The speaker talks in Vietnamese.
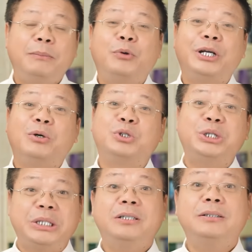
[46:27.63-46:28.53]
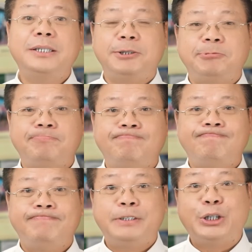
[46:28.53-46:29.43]
Một điều thứ tư ấy,
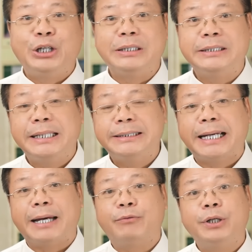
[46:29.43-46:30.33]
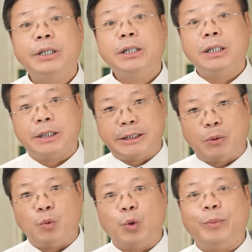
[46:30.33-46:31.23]
là đừng chia sẻ với người
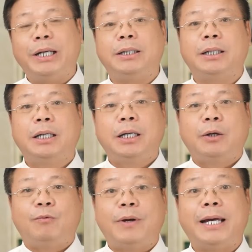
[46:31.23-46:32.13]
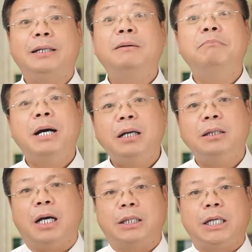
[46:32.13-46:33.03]
chồng của mình về những mơ
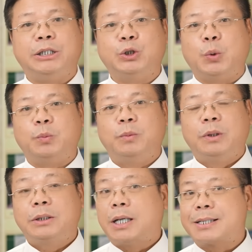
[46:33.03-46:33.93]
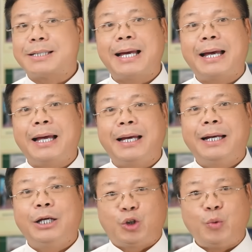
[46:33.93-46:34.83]
tưởng tình dục. Thật ra
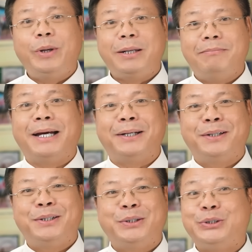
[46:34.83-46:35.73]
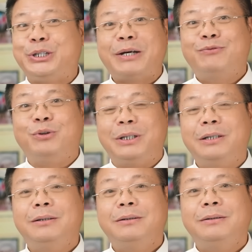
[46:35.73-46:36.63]
tôi biết mà, chị em phụ
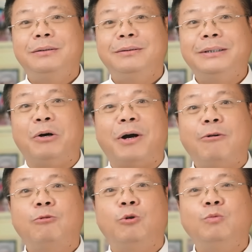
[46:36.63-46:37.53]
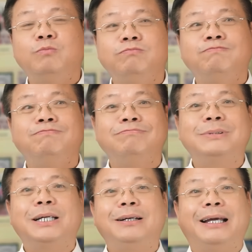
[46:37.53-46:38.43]
nữ đầu óc
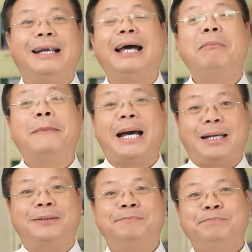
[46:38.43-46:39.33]
cũng rất là lãng mạn,